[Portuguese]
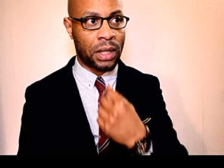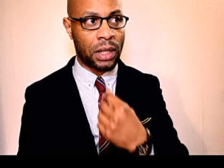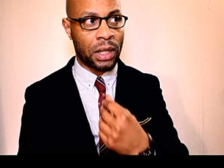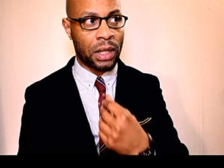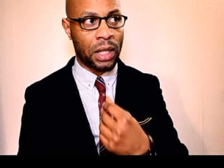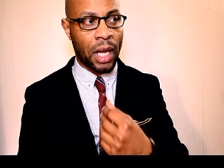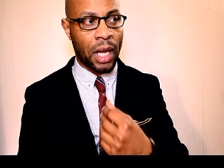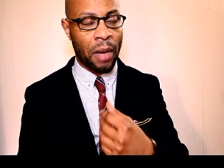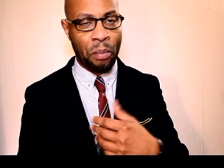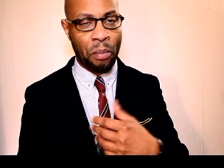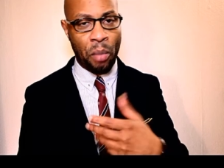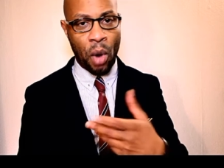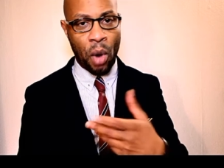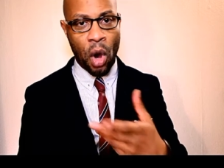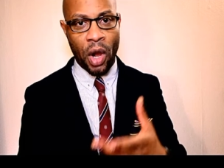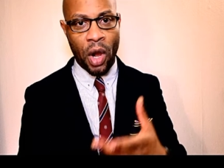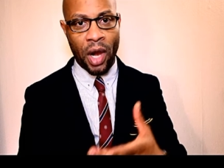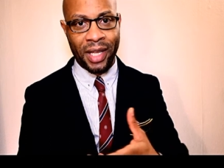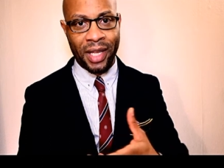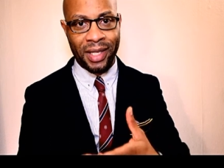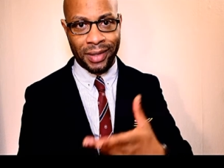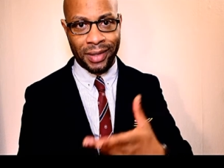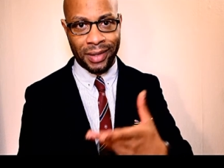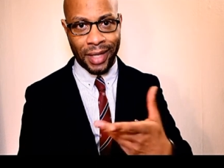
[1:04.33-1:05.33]
que,
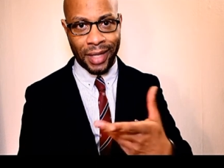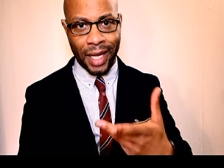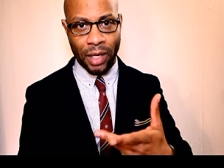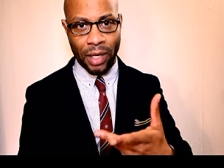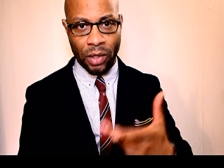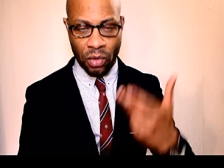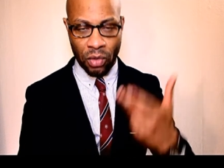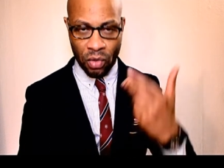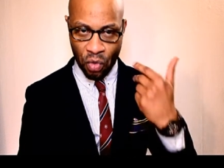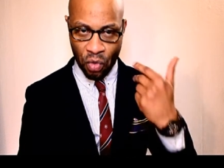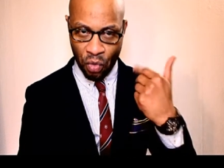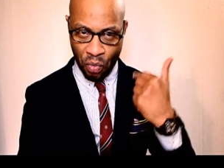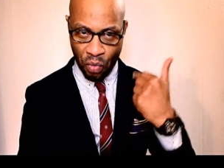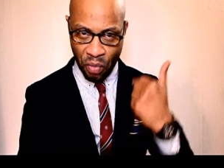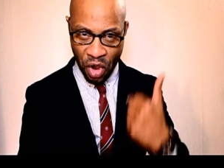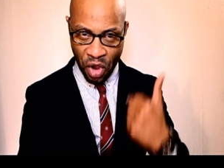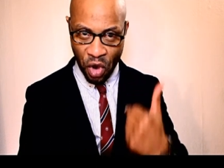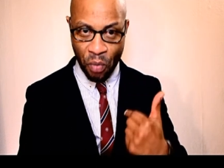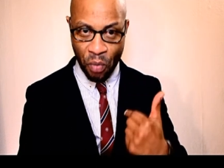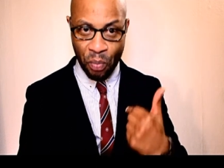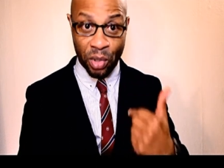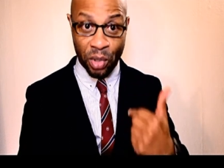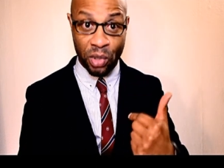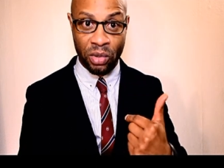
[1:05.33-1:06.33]
embora tendo, no
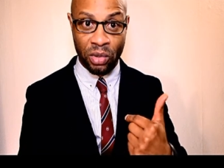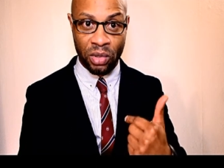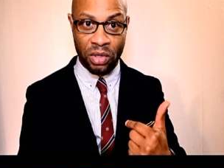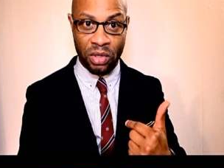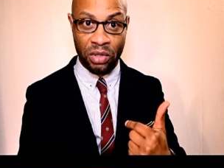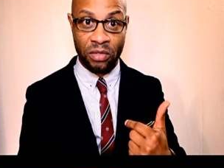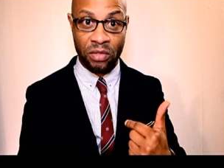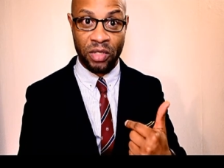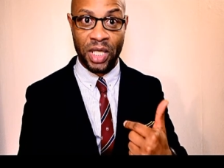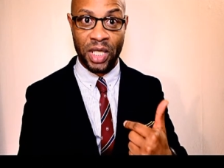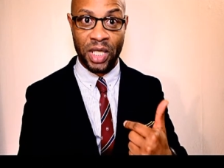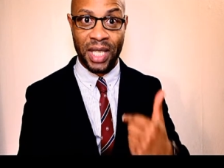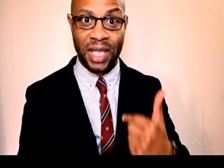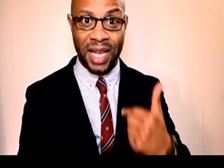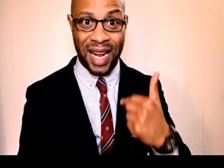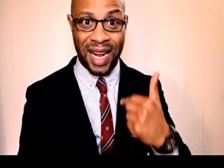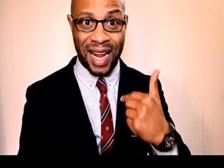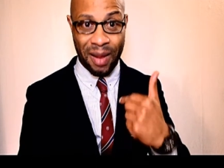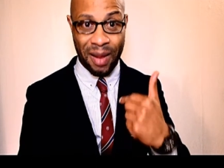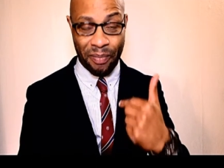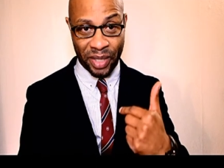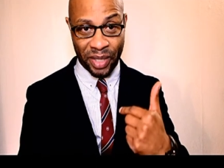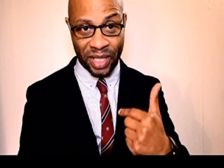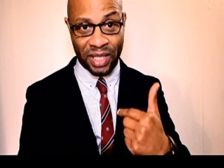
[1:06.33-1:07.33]
meu ponto de vista,
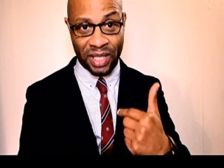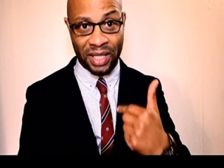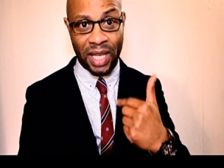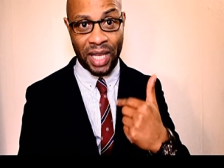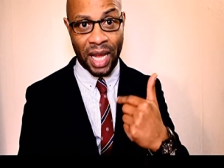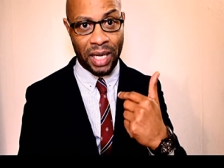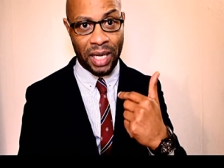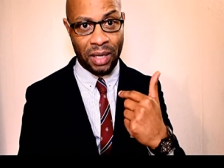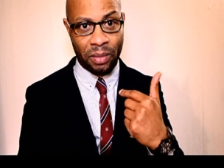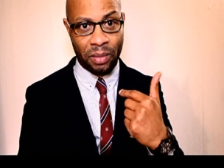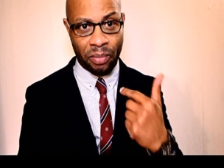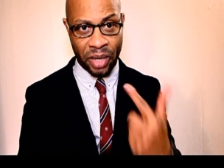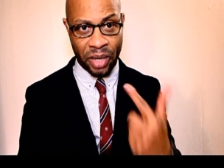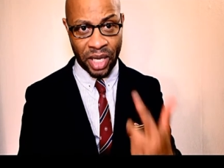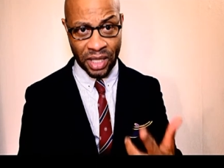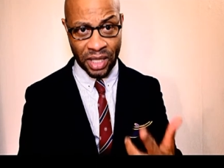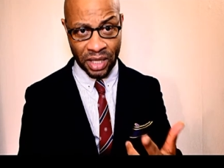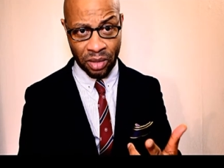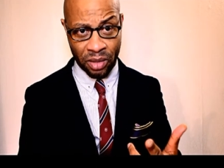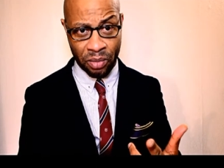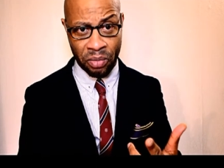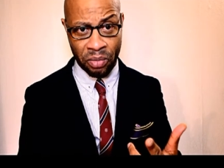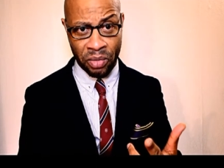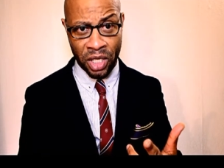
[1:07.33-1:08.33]
capacidade para
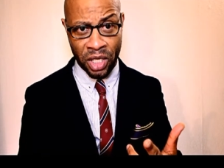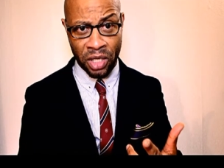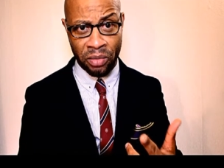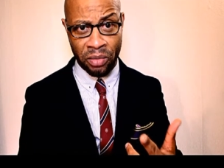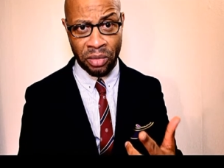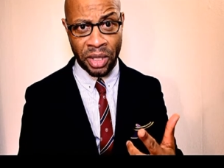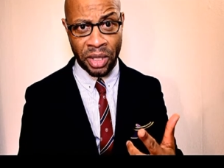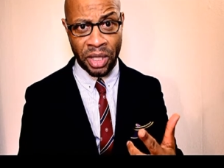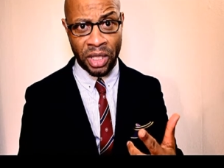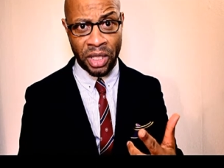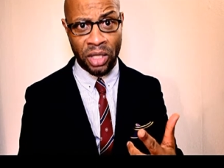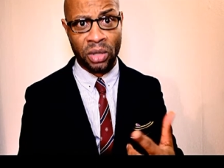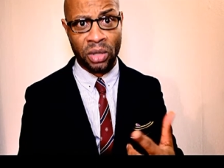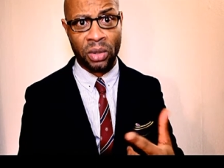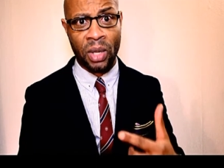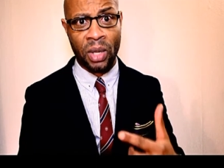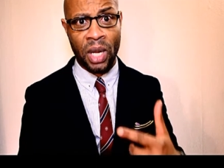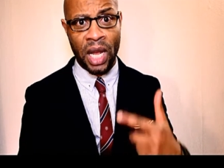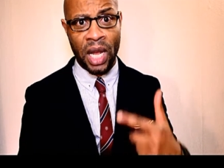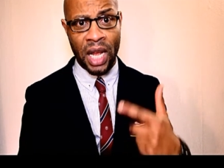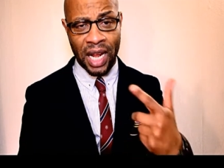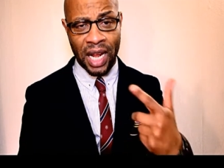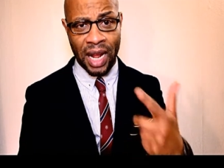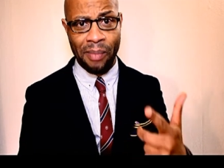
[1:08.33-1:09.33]
ser primeiro-ministro,
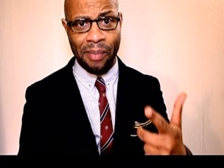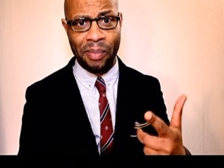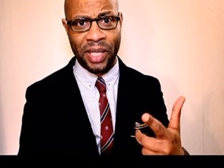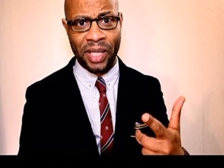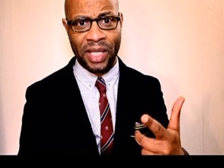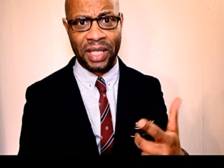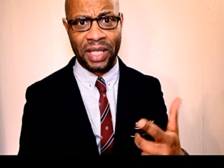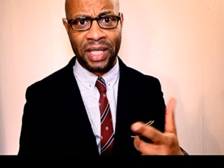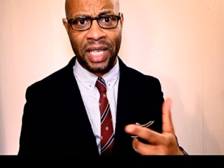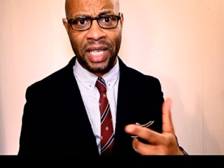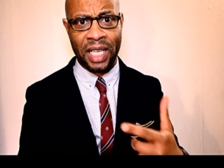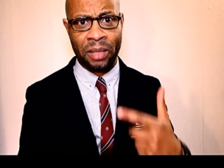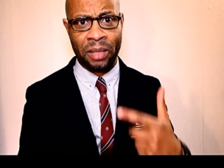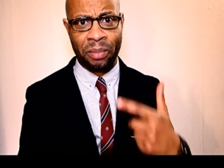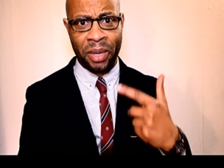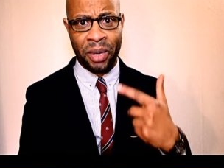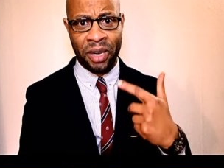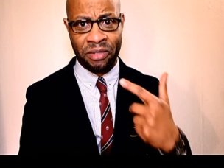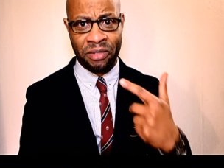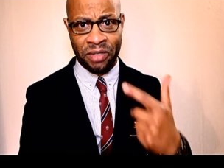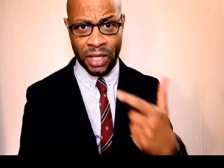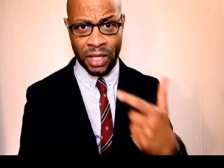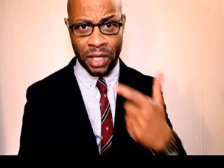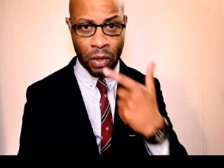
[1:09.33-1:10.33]
capacidade
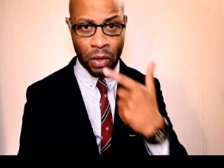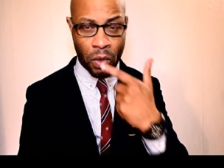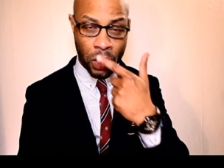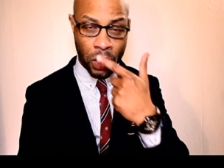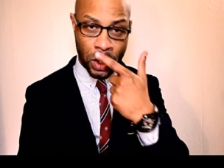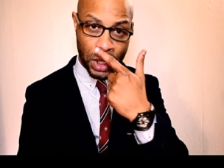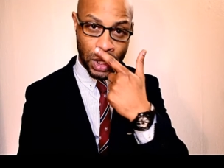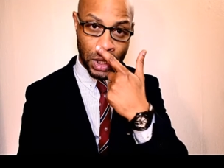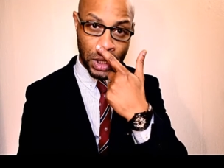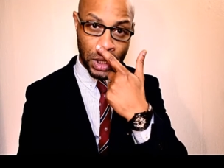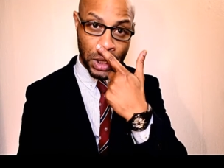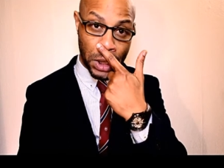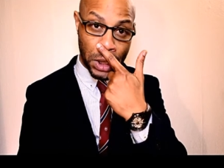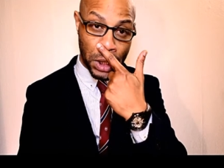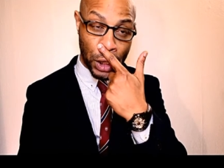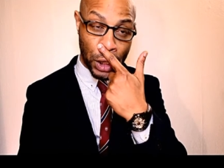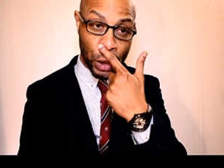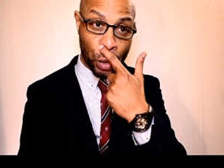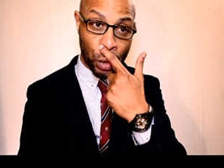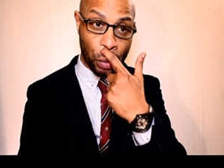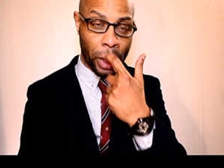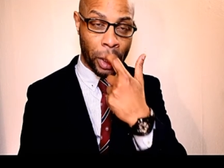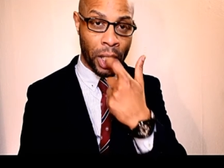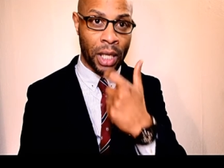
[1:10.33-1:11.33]
para fazer coisas em
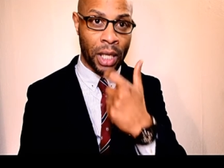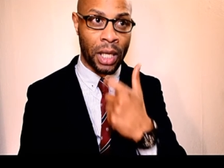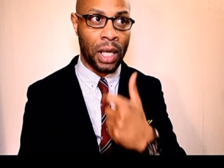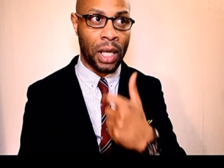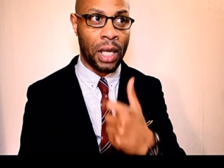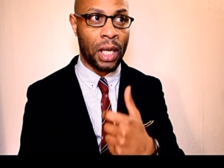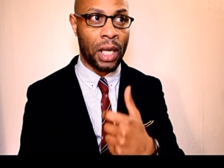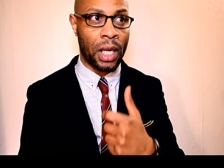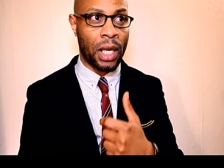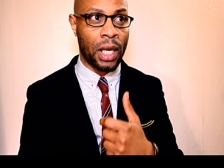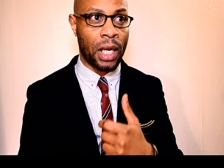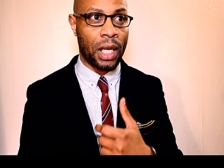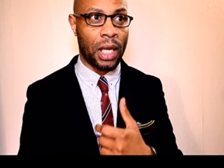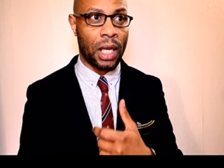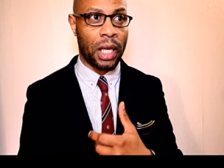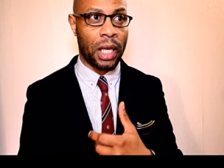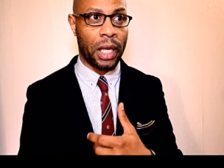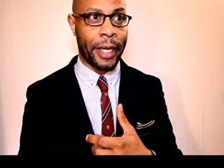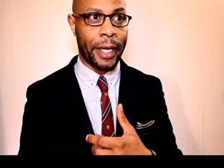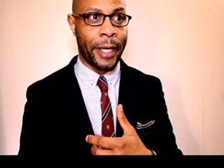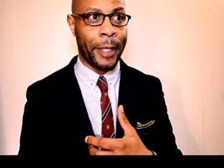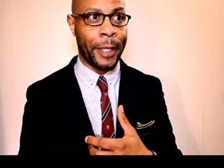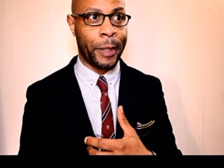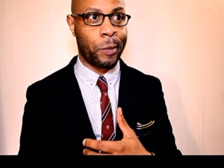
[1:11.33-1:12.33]
Santo Tomé,
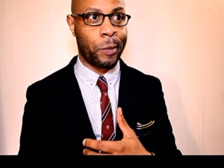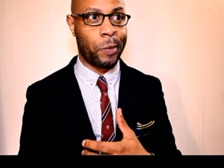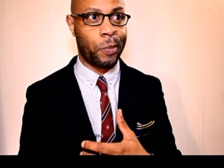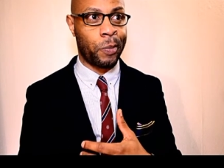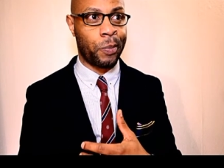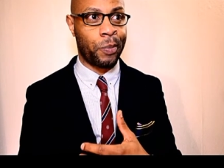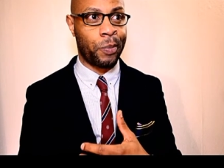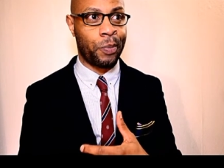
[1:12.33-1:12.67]
é,